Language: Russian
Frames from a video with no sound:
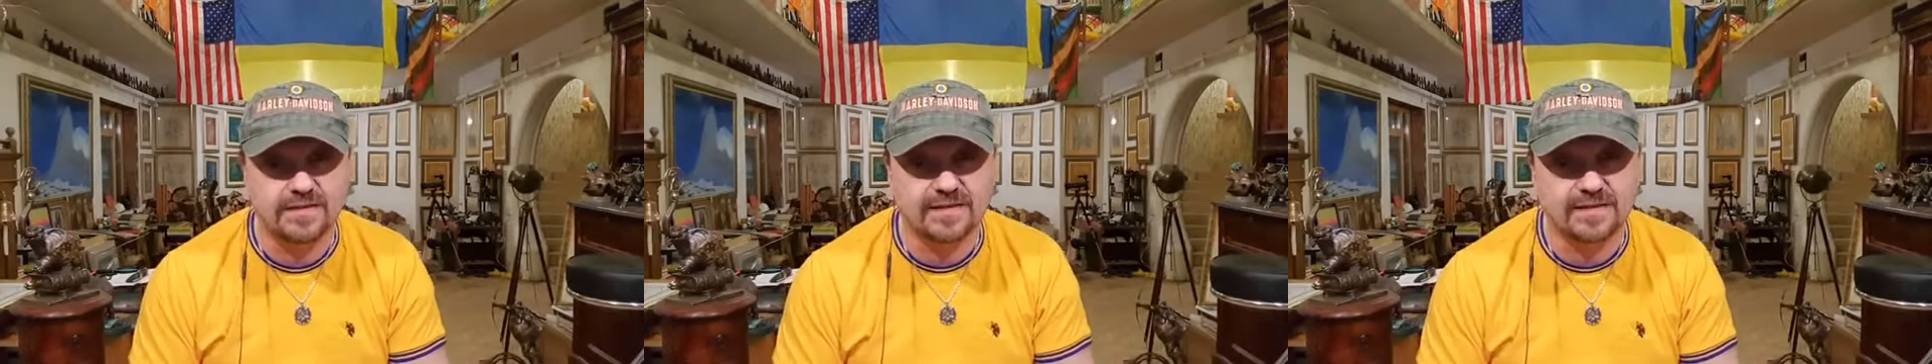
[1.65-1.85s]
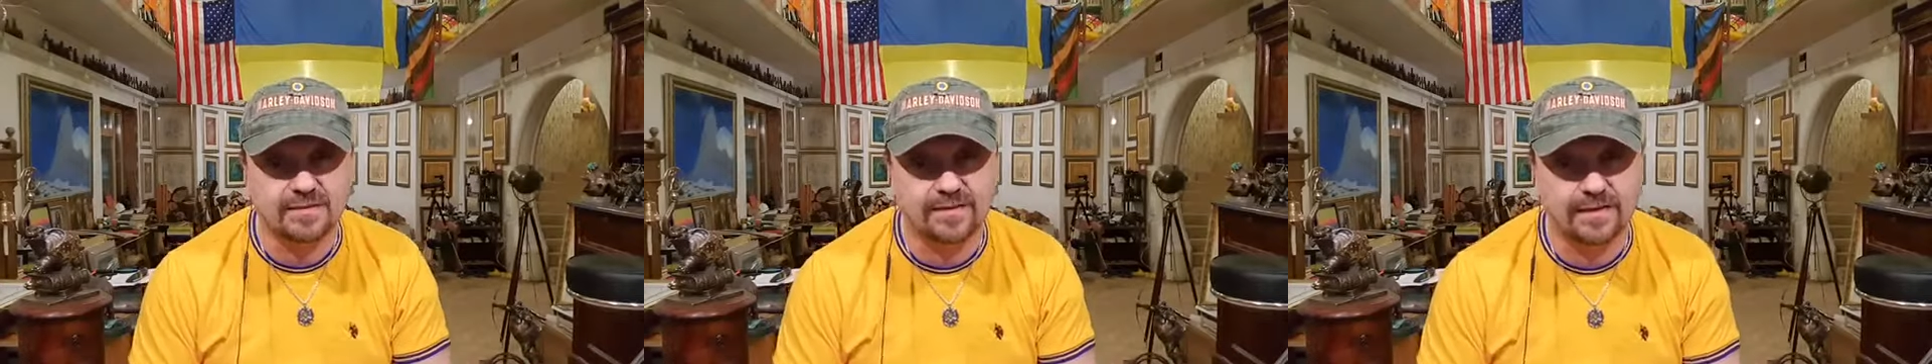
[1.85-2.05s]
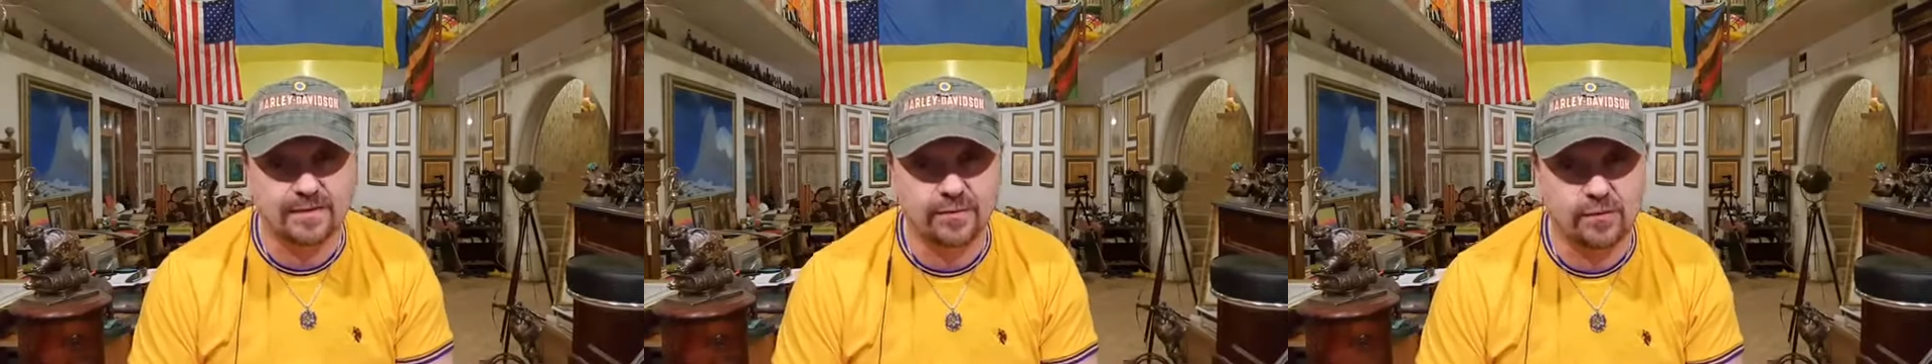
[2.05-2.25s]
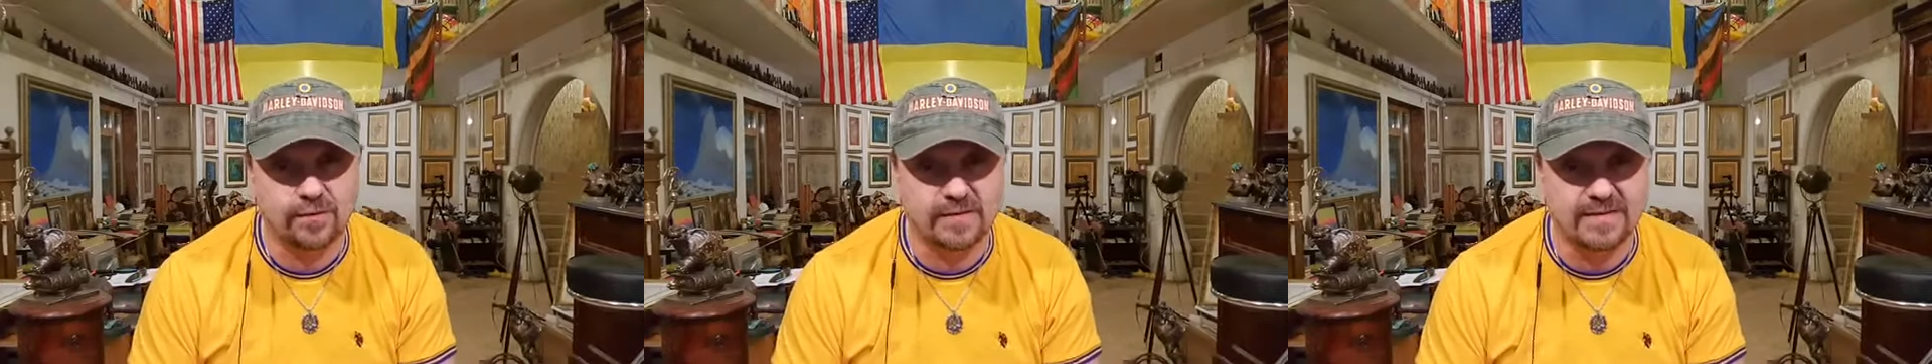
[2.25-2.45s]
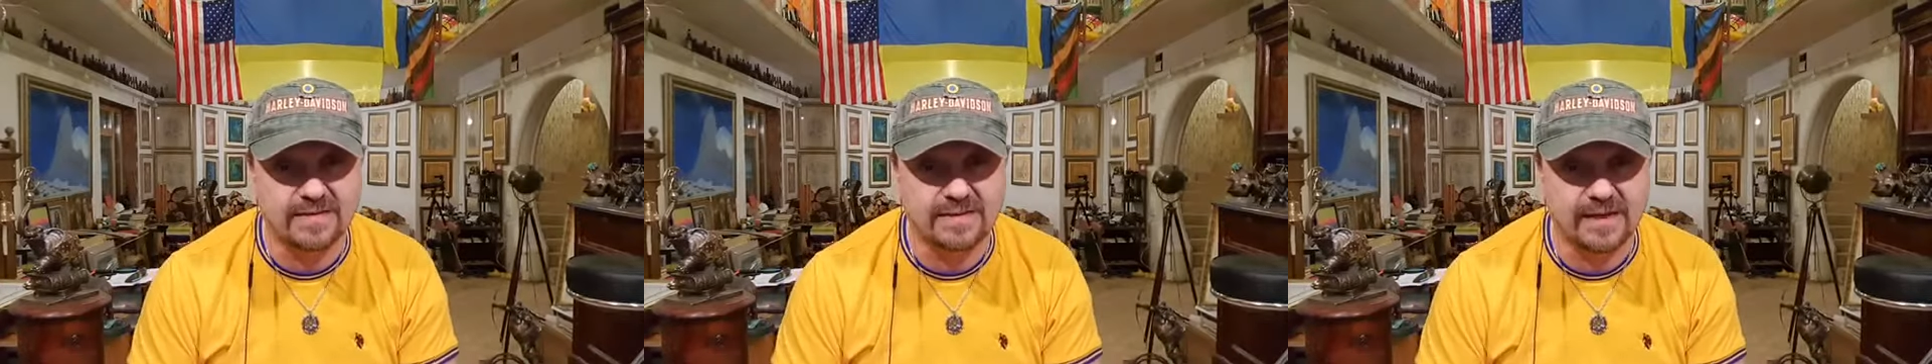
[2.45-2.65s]

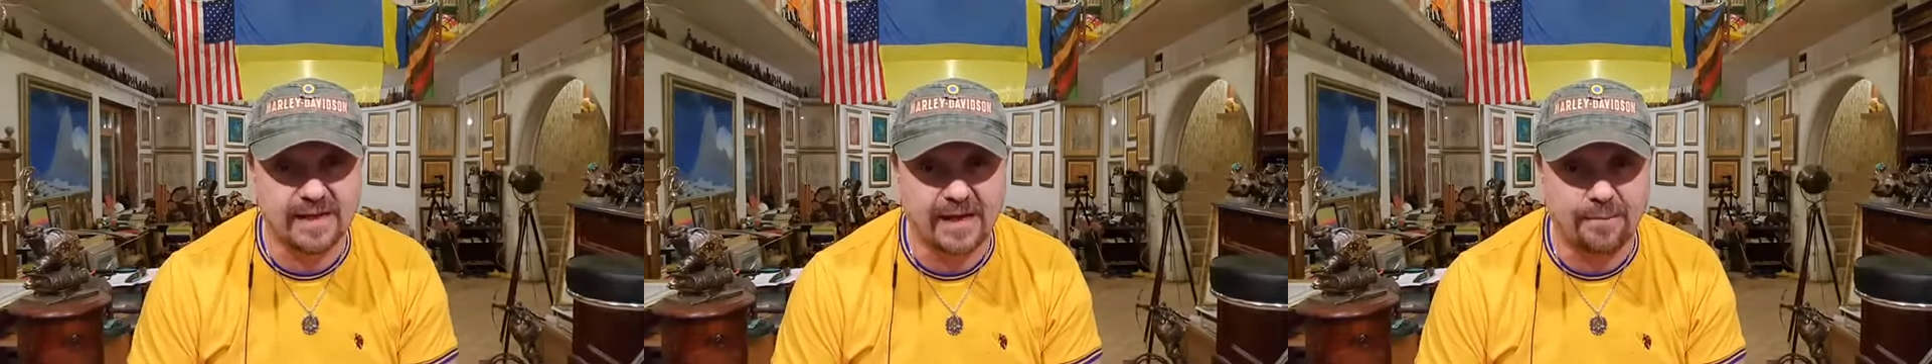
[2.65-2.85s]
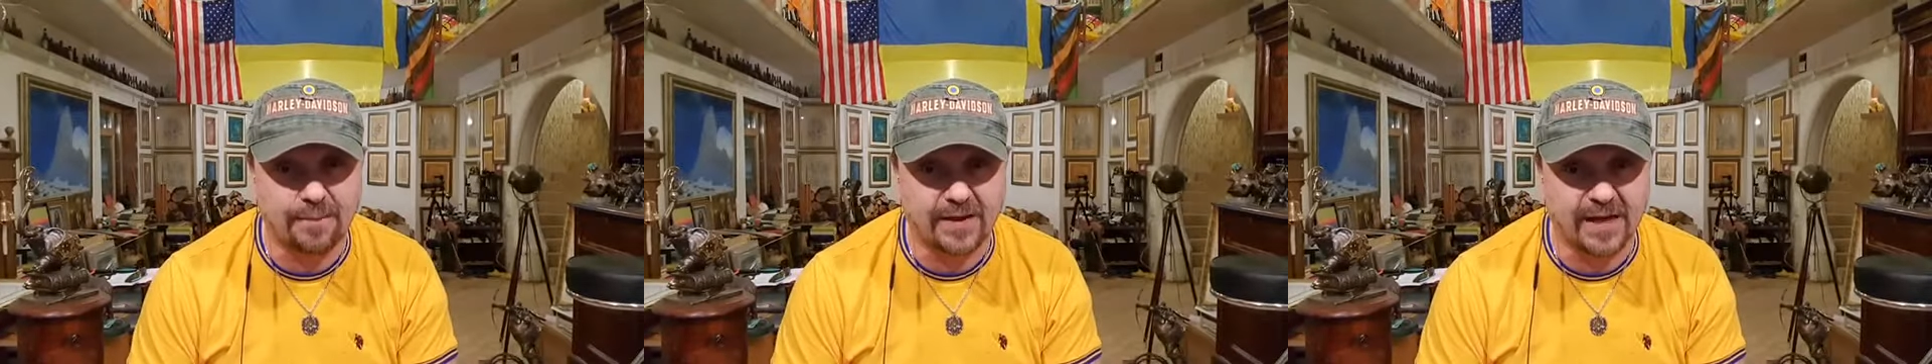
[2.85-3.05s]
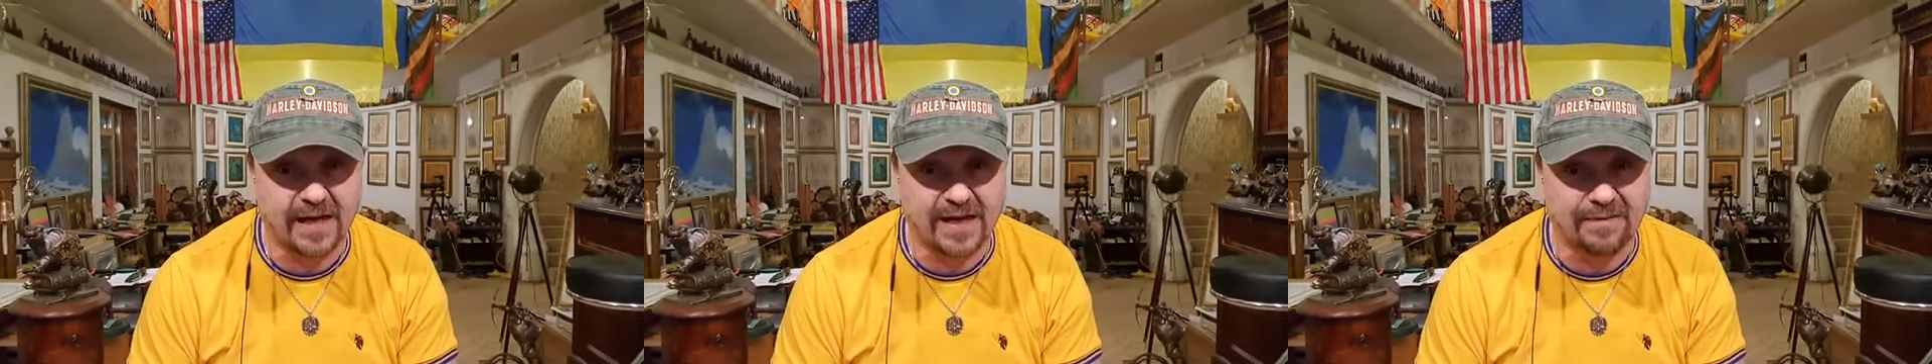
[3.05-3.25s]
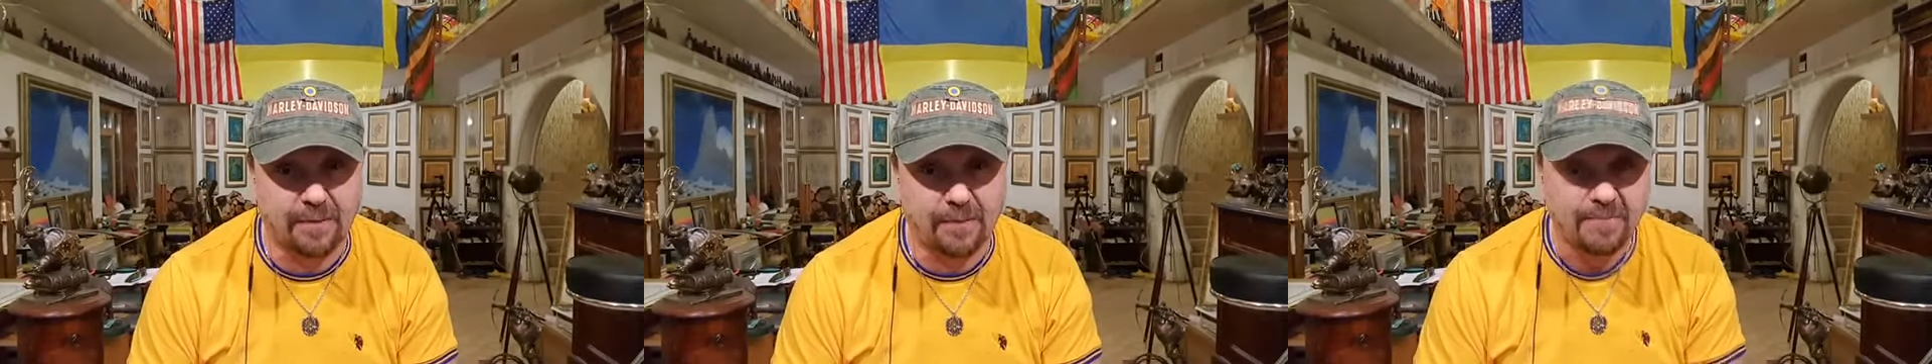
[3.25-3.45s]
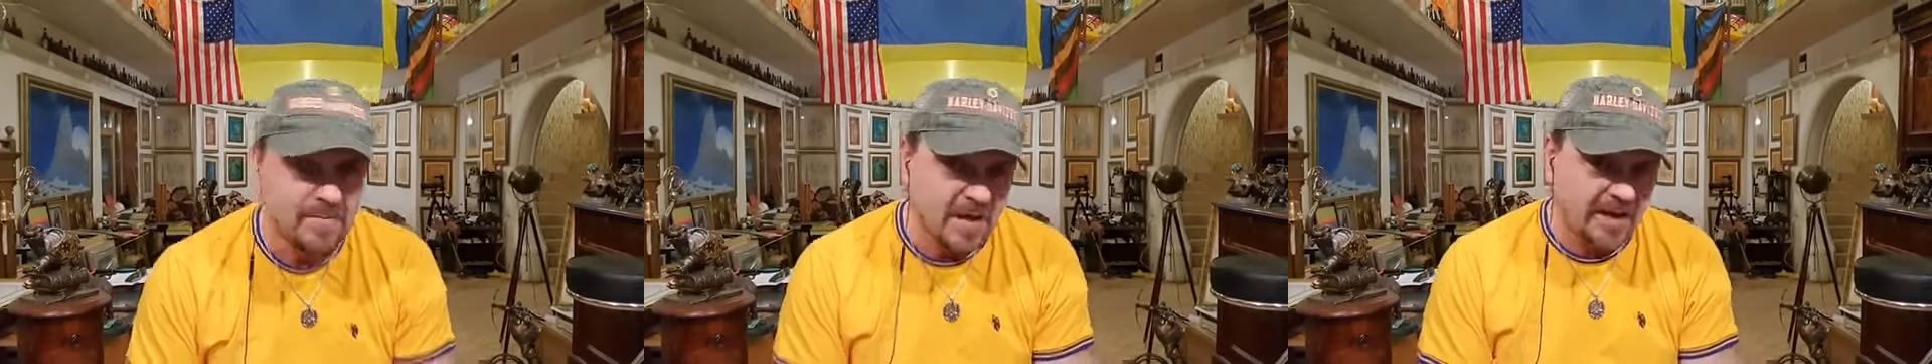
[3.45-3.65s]
святого» с Сергеем
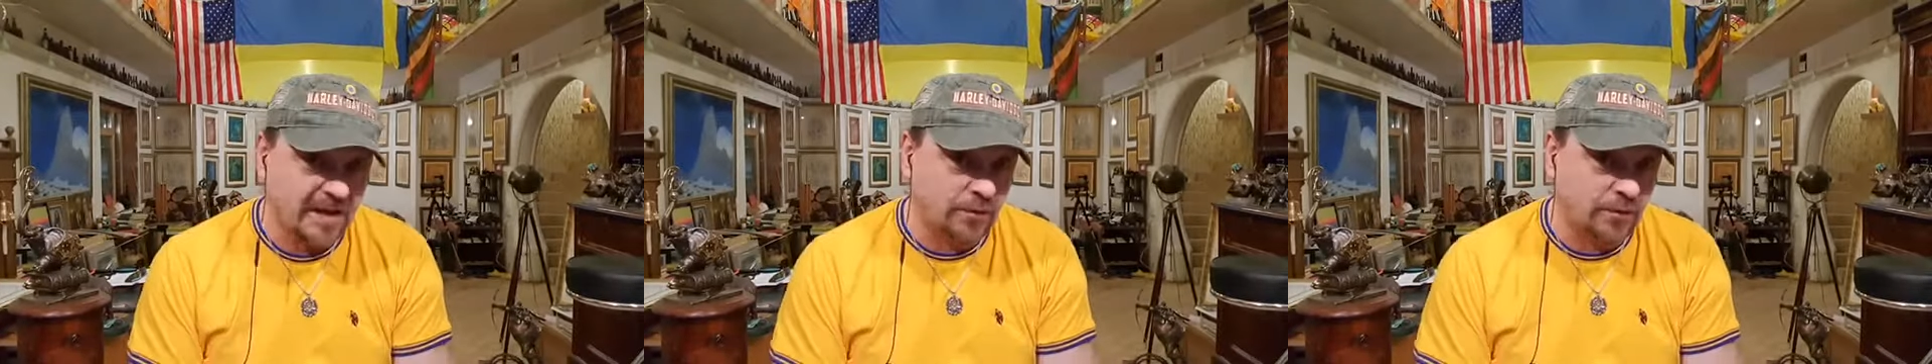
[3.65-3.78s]
Поярковым.